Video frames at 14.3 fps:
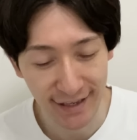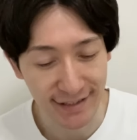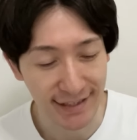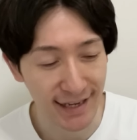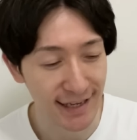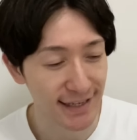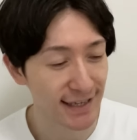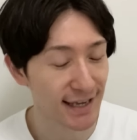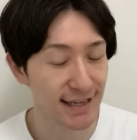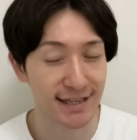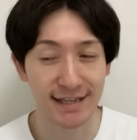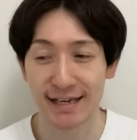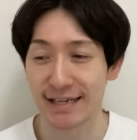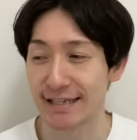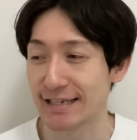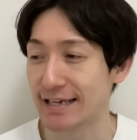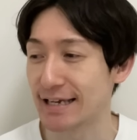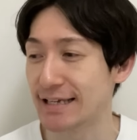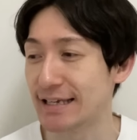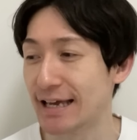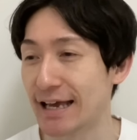いやいやいやい
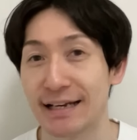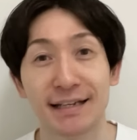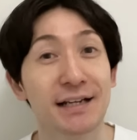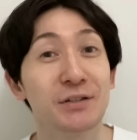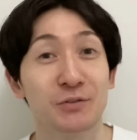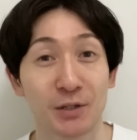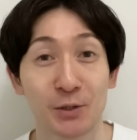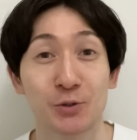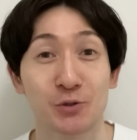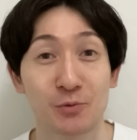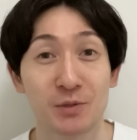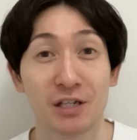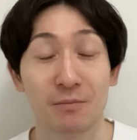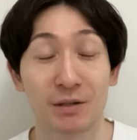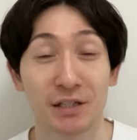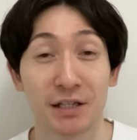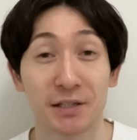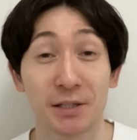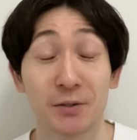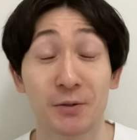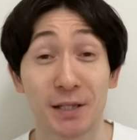やいや、ありがとね、のぞみちゃんまた
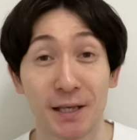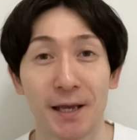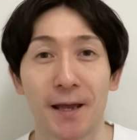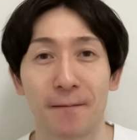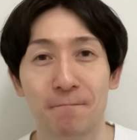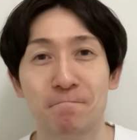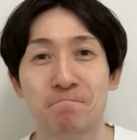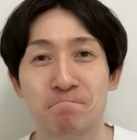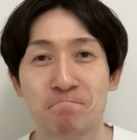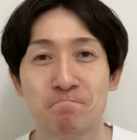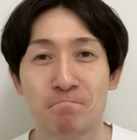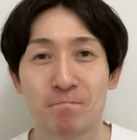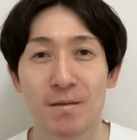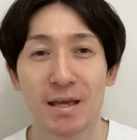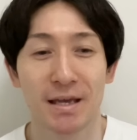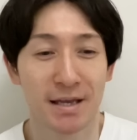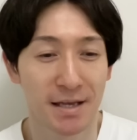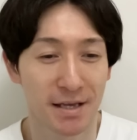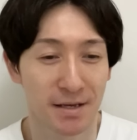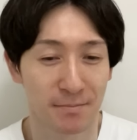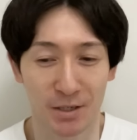会ってて。
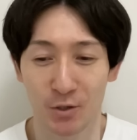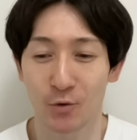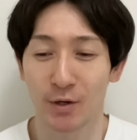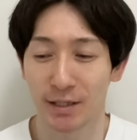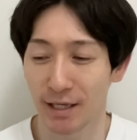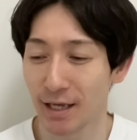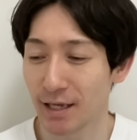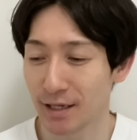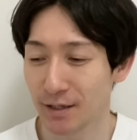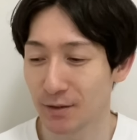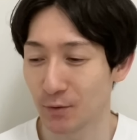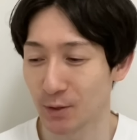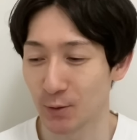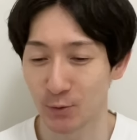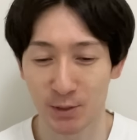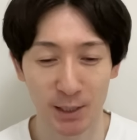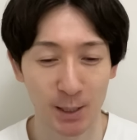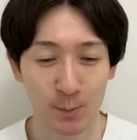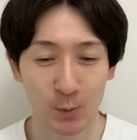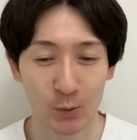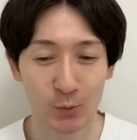まあ今日はね、こうやってお
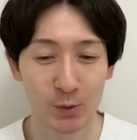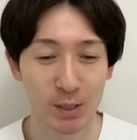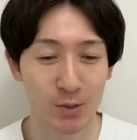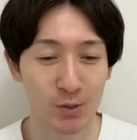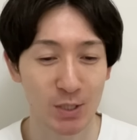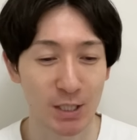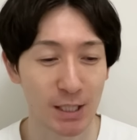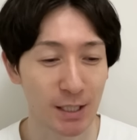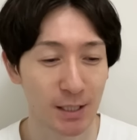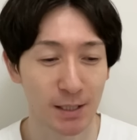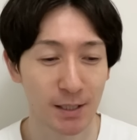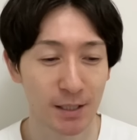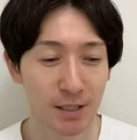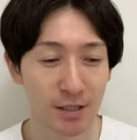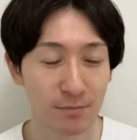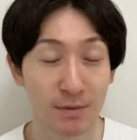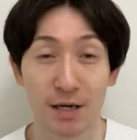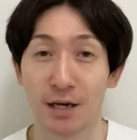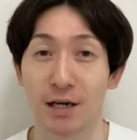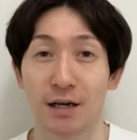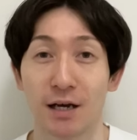酒も飲んでるし、
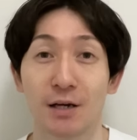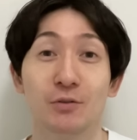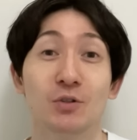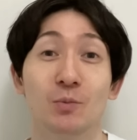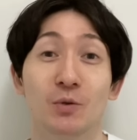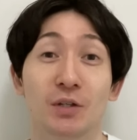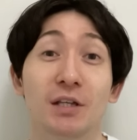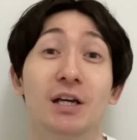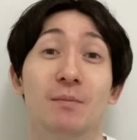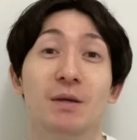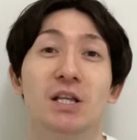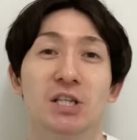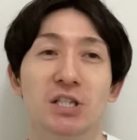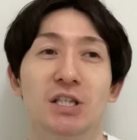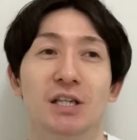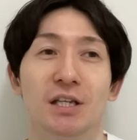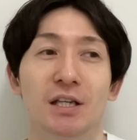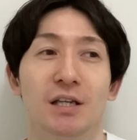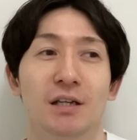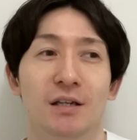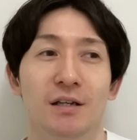まあ会うのも2回目だし、
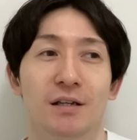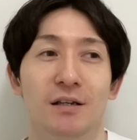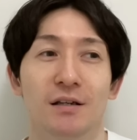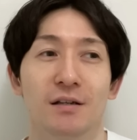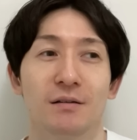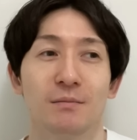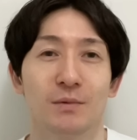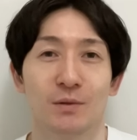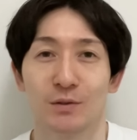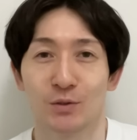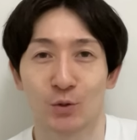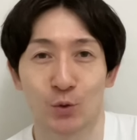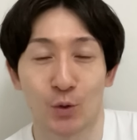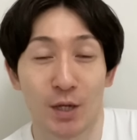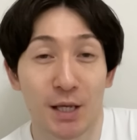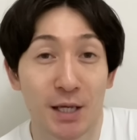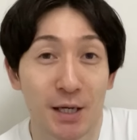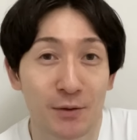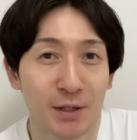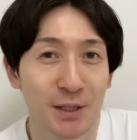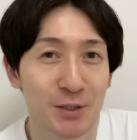ちょっと恋
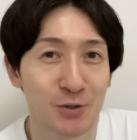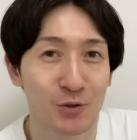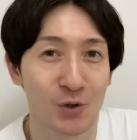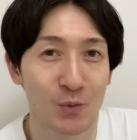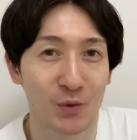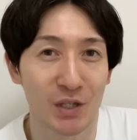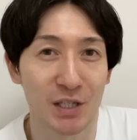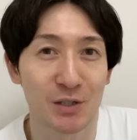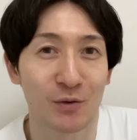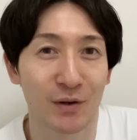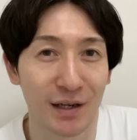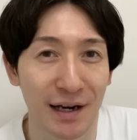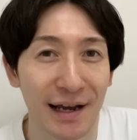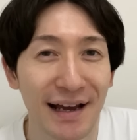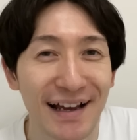愛の話とかも聞いちゃおうかな